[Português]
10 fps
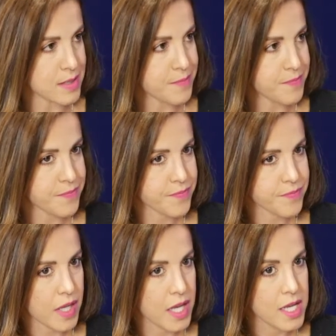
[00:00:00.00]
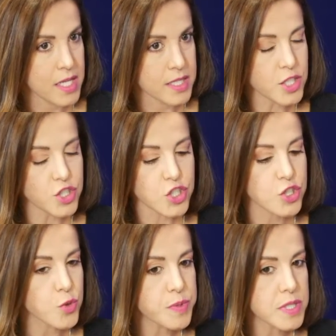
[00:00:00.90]
Olha só. Se a
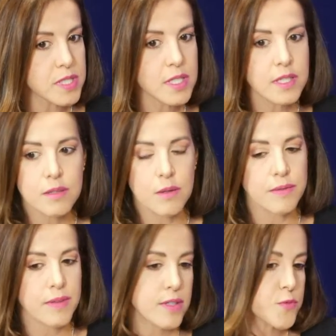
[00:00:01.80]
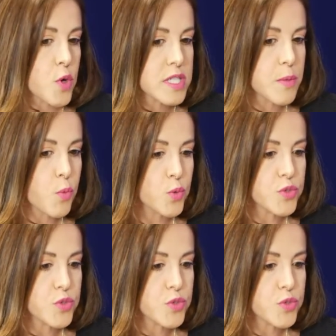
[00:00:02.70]
gente não precisa nem esforçar muito,